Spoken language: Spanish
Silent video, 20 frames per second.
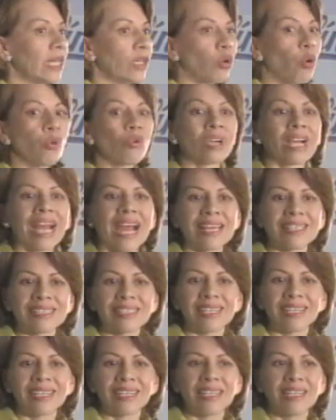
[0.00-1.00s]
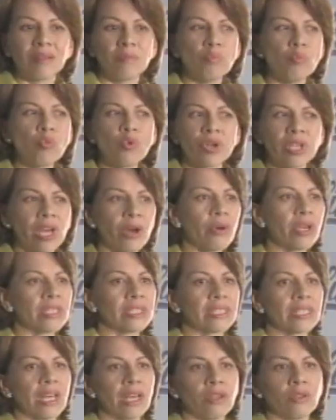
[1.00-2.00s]
con cáncer muy
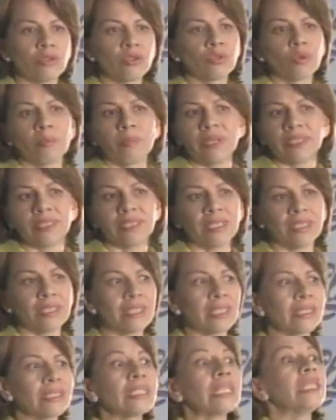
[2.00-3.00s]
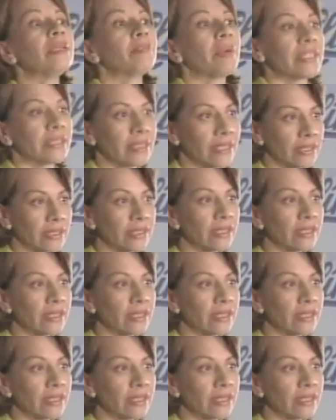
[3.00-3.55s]
avanzados son pacientes y pacientes